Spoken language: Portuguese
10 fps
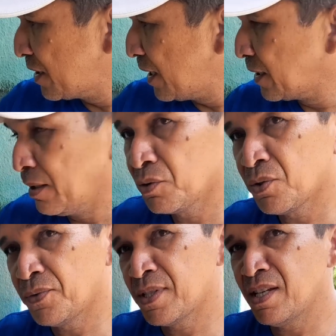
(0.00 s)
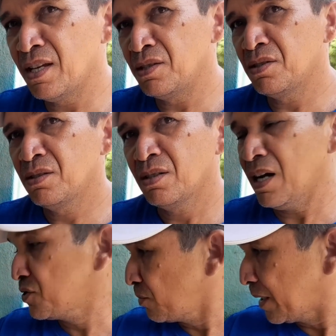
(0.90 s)
sacas é o suficiente.
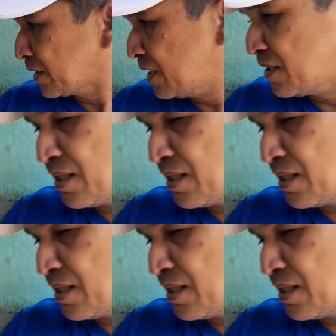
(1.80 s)
Aí só para três